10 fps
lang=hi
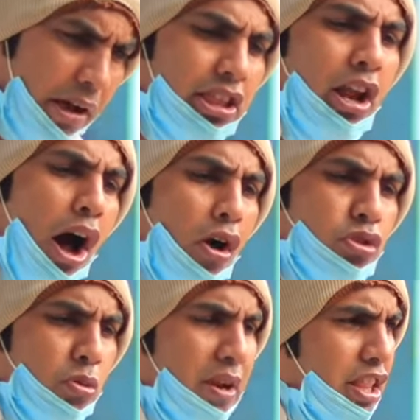बतलाओ
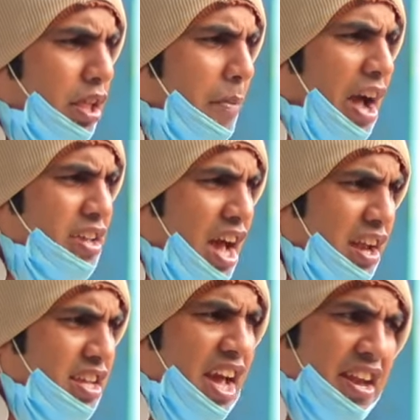तुमने दवाइयाँ
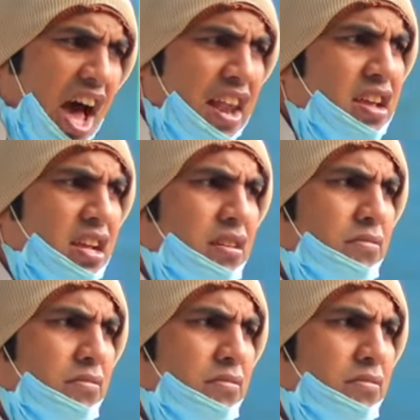लिए ना ली